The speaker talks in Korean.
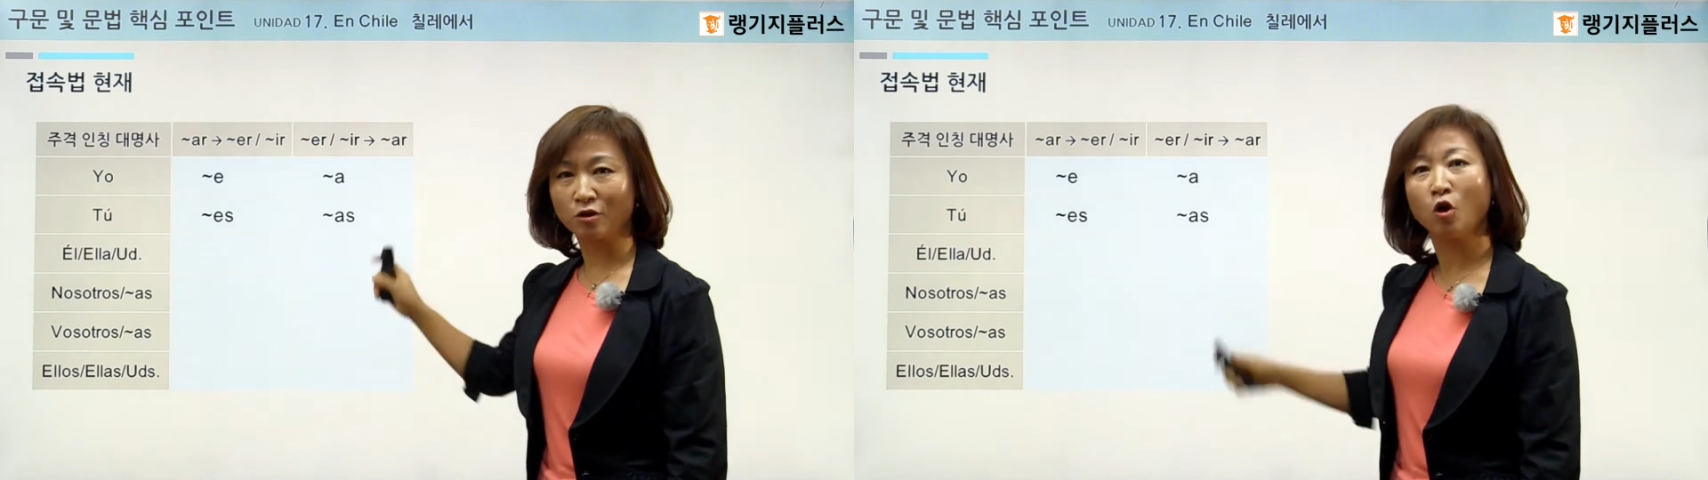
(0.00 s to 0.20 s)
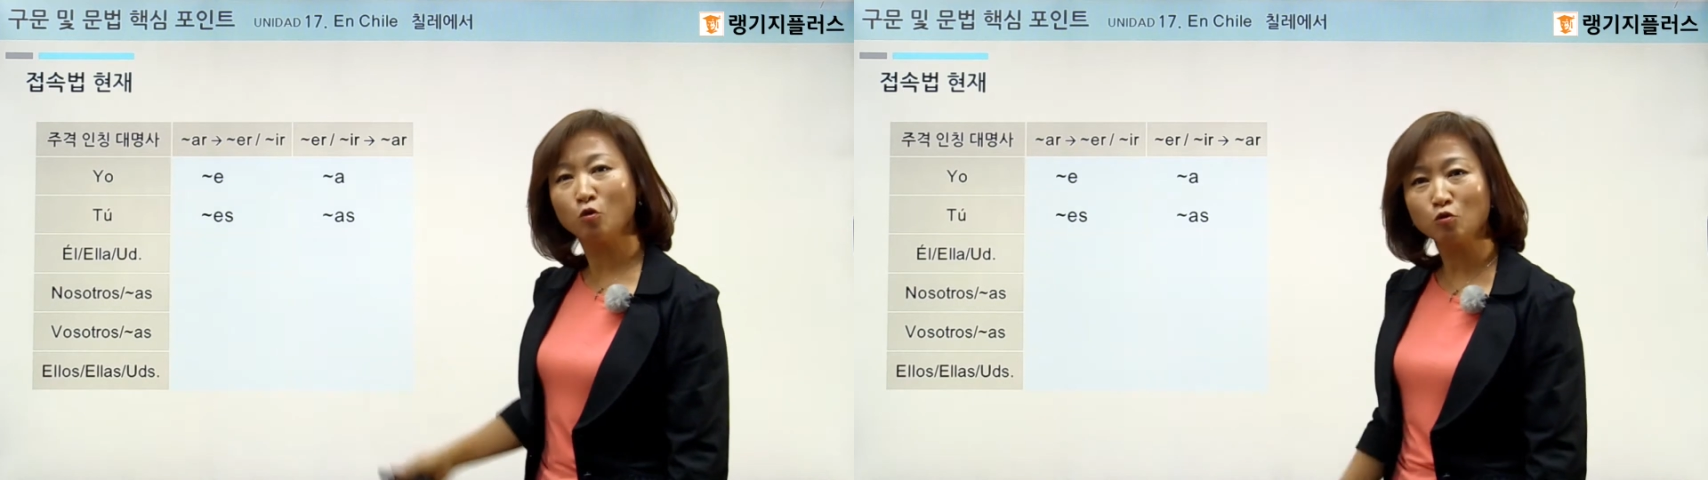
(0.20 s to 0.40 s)

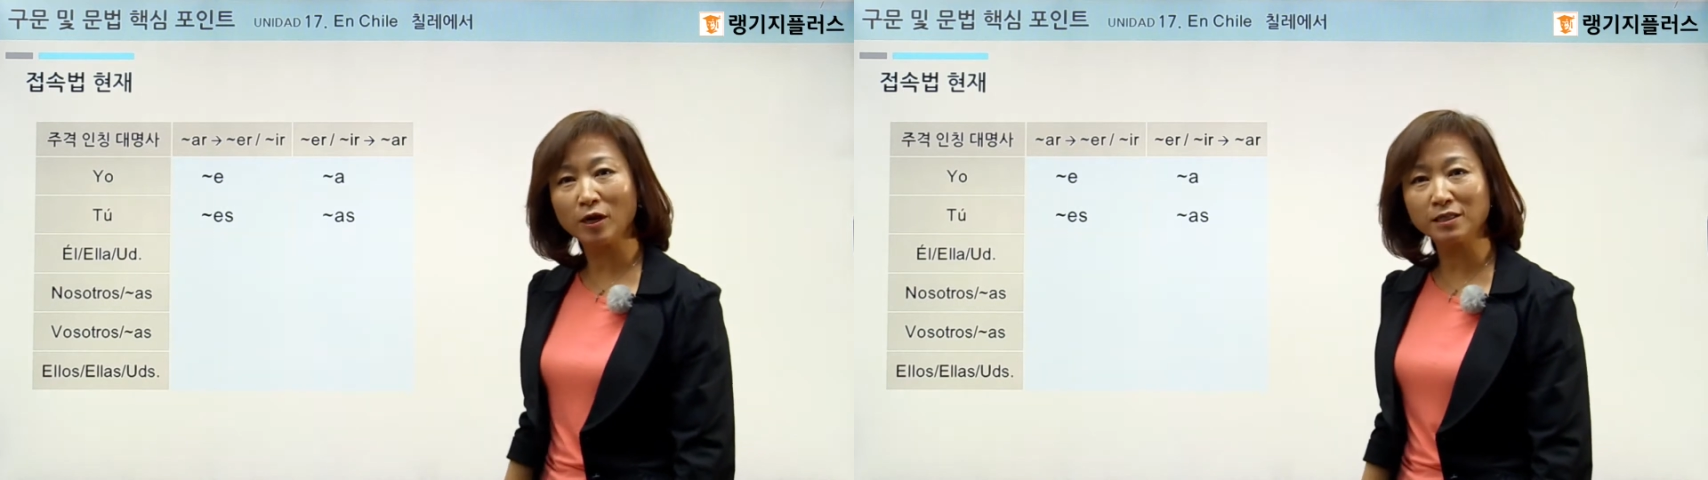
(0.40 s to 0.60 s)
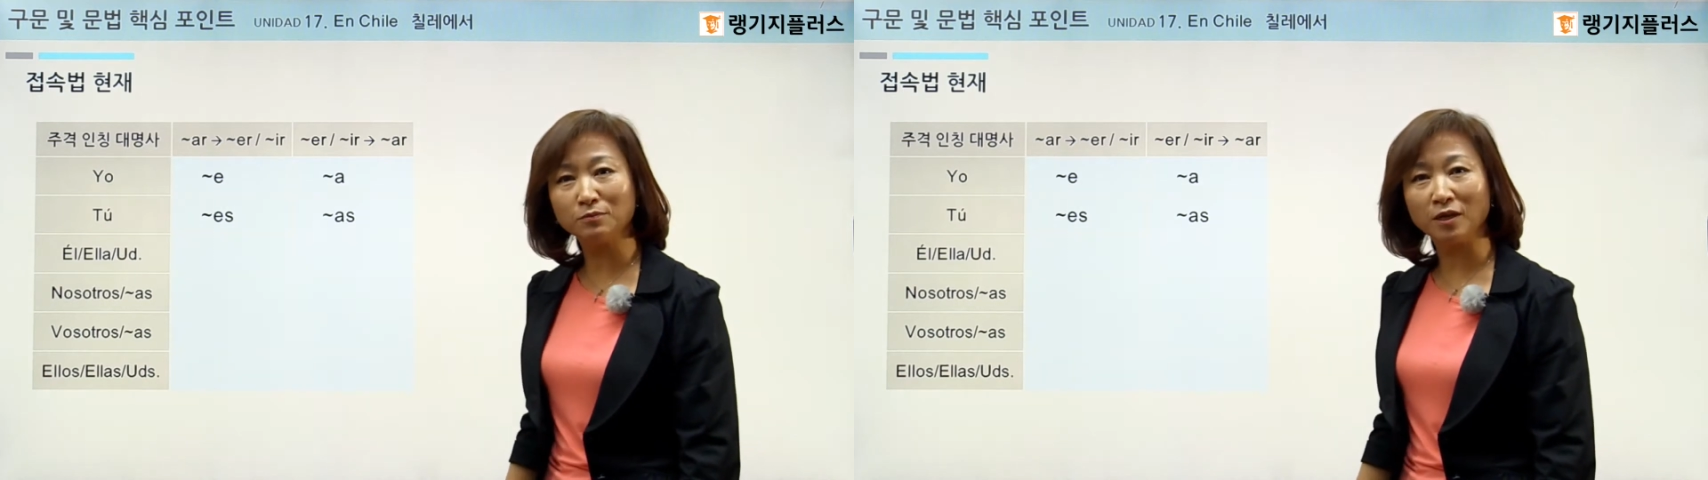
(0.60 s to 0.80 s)
거꾸로
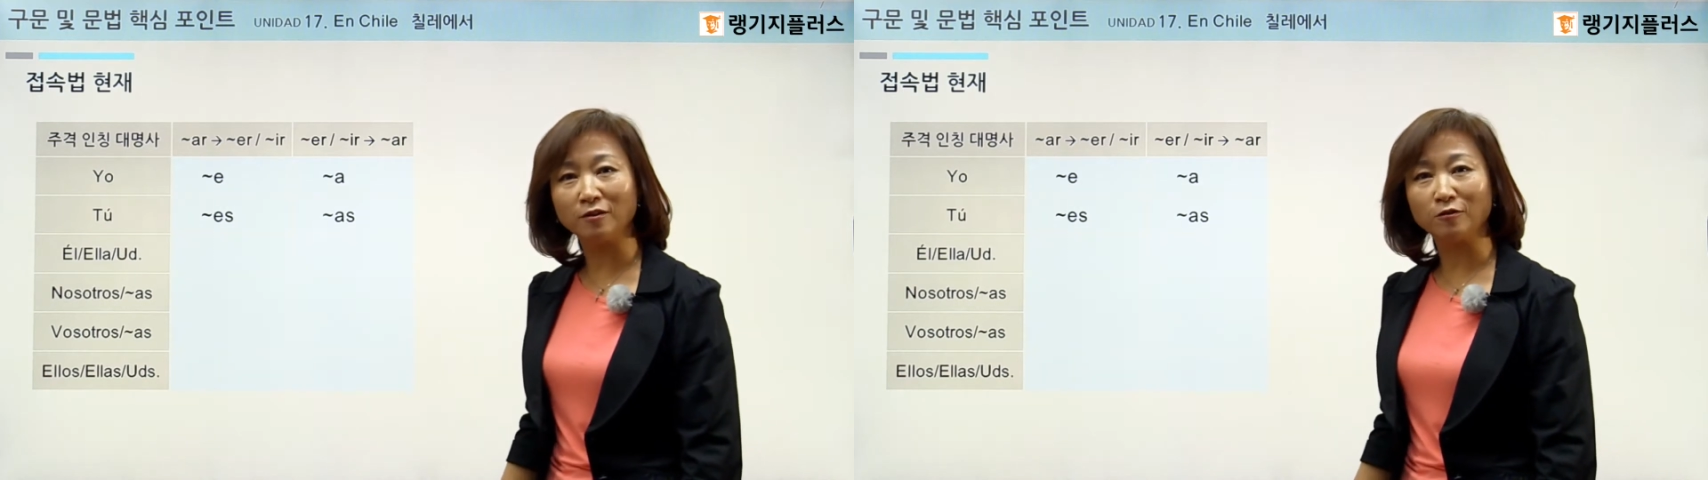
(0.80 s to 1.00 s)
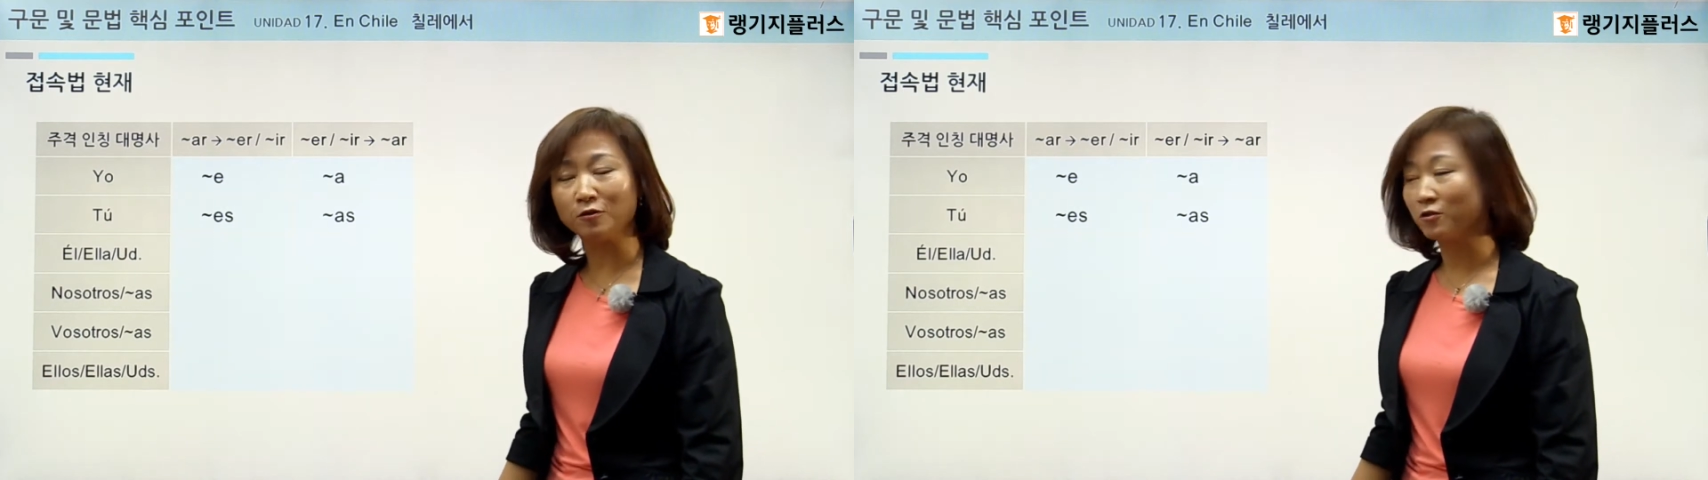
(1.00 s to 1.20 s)
하시면
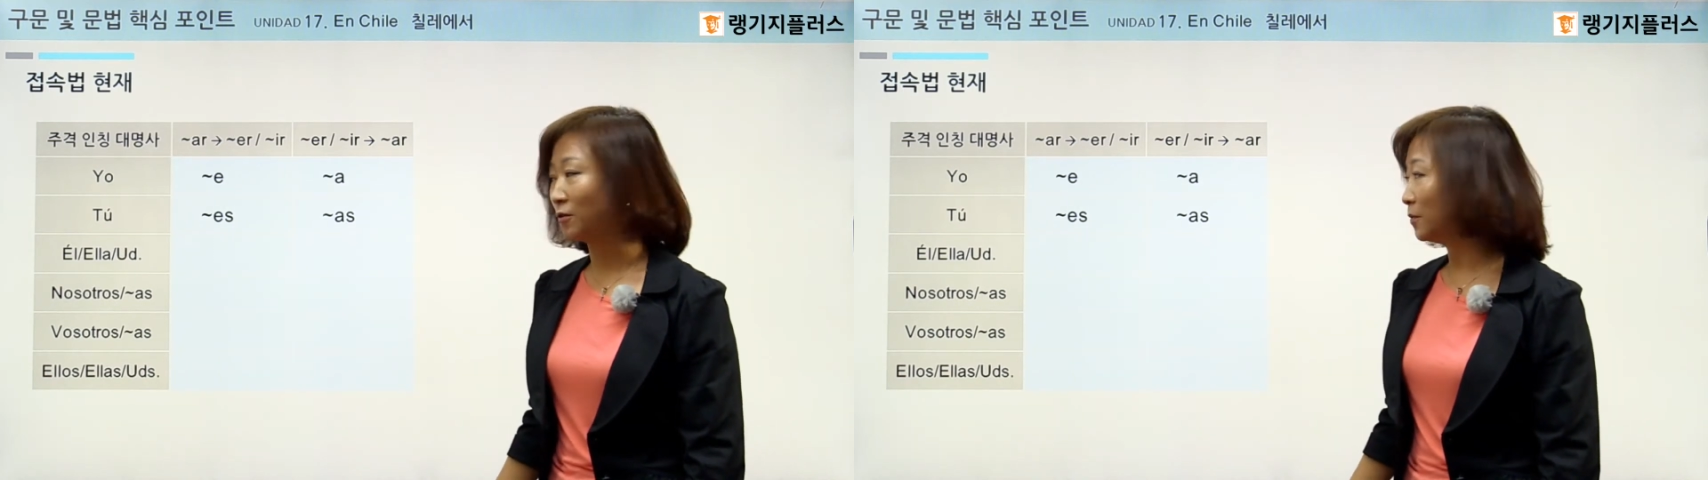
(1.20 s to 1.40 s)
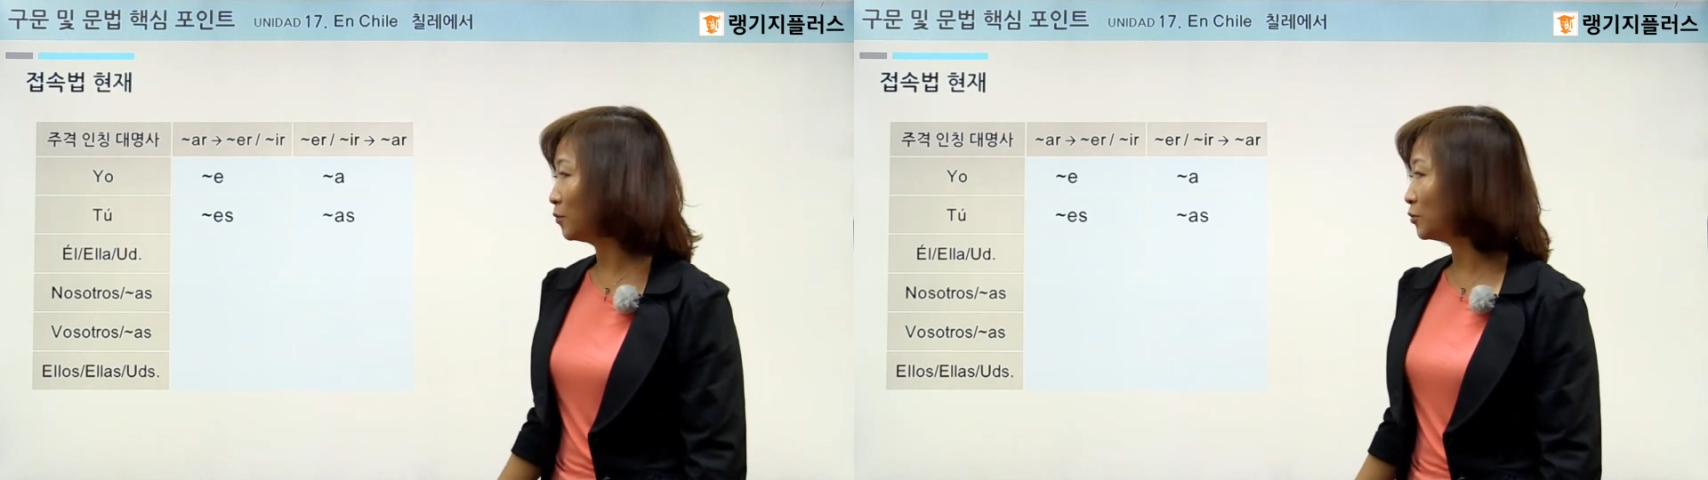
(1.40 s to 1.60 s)
되는
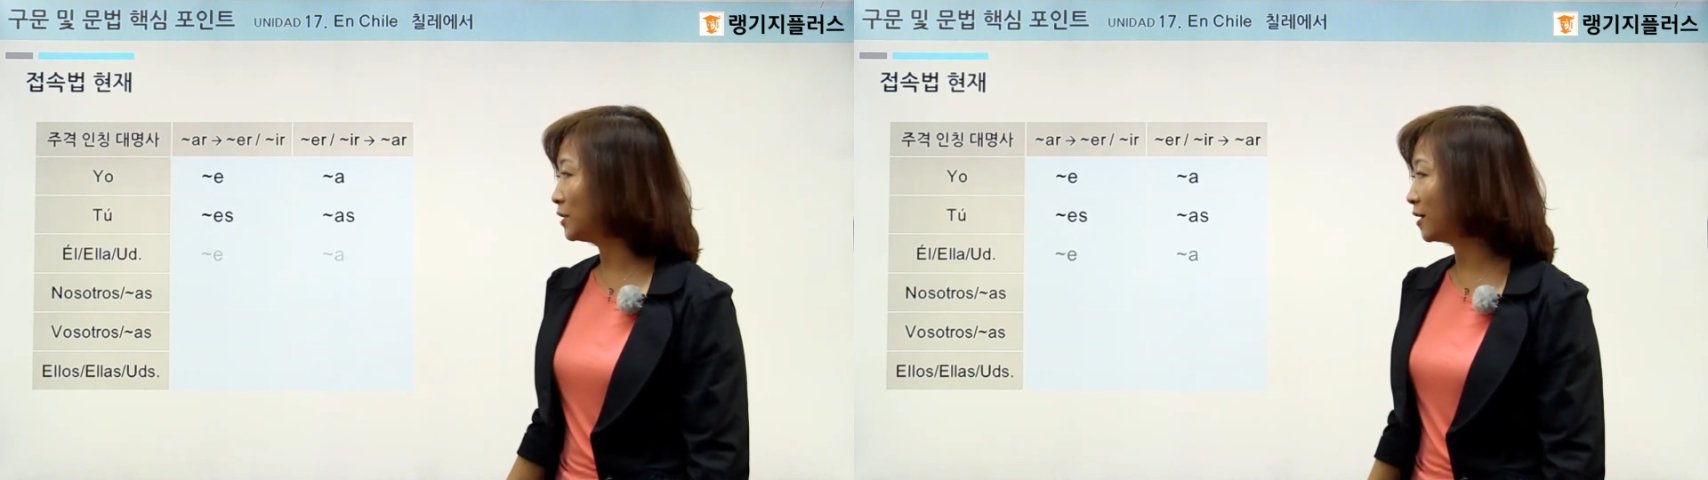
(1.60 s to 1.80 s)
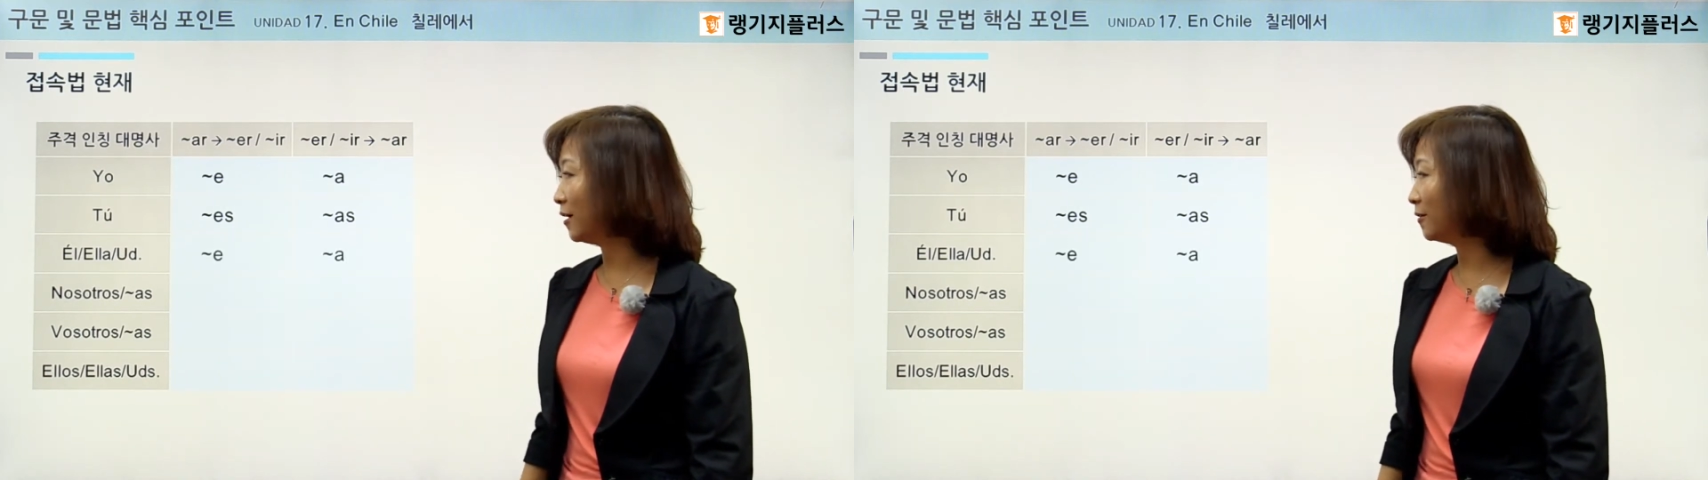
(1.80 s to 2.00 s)
거죠.
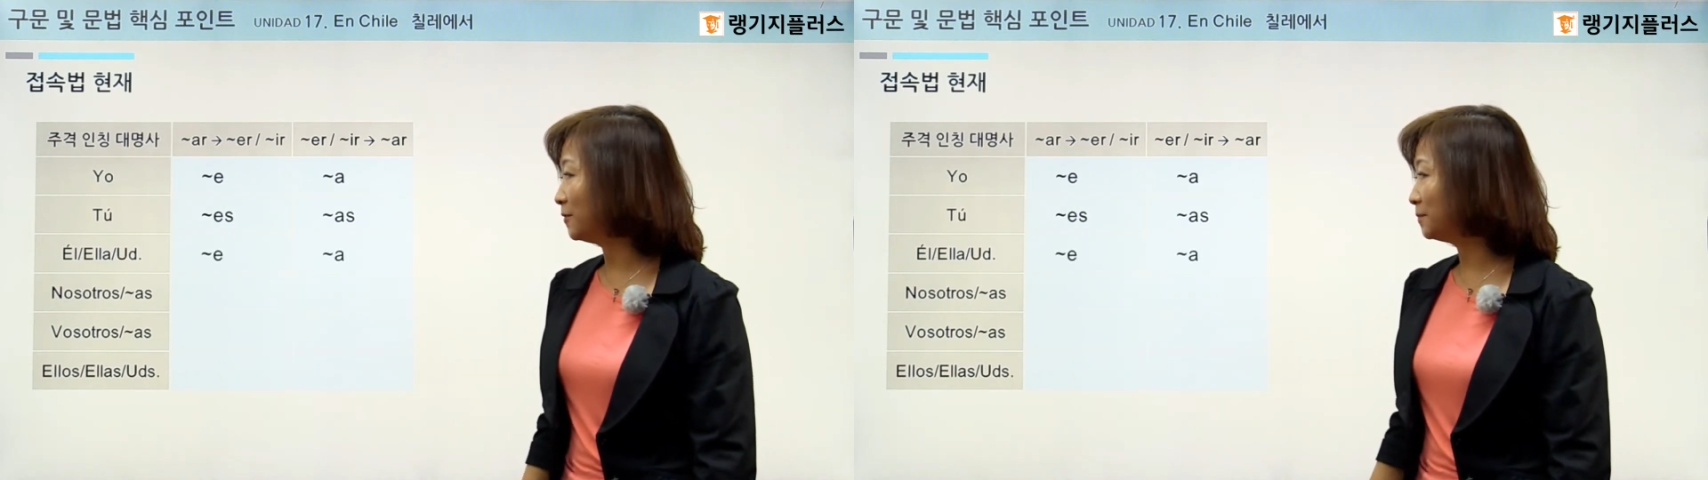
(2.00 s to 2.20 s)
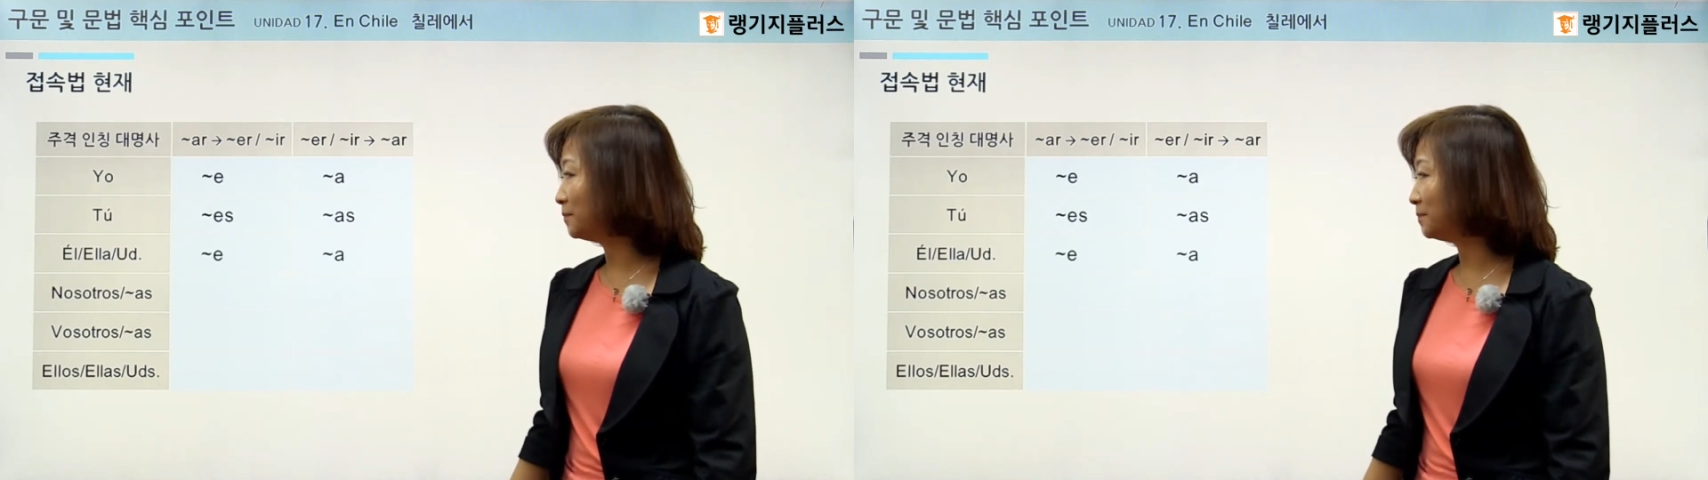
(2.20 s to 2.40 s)
보실까요?